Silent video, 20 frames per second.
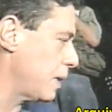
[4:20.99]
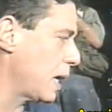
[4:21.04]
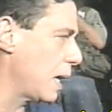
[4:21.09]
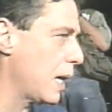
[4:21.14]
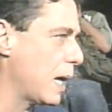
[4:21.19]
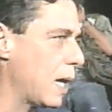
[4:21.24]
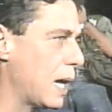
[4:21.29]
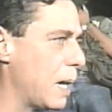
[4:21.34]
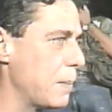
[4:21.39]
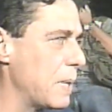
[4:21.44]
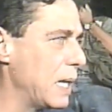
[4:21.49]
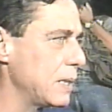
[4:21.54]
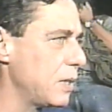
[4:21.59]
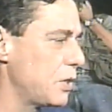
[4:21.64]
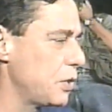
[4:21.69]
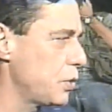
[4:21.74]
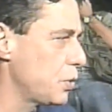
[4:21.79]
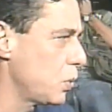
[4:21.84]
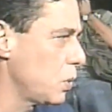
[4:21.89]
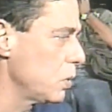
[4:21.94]
ah, armado
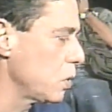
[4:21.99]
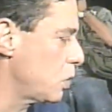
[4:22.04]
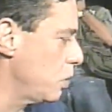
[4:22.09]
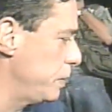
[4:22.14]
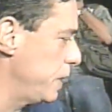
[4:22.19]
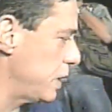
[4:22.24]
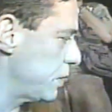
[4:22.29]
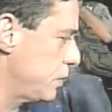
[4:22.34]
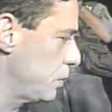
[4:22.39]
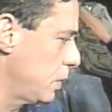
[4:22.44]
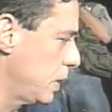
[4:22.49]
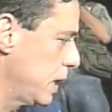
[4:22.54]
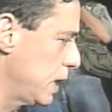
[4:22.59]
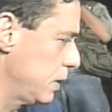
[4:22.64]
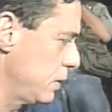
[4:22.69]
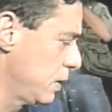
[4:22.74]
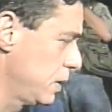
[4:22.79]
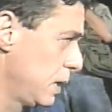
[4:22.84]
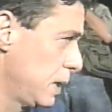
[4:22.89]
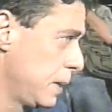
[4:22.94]
esse show no começo do
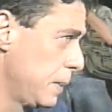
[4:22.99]
ano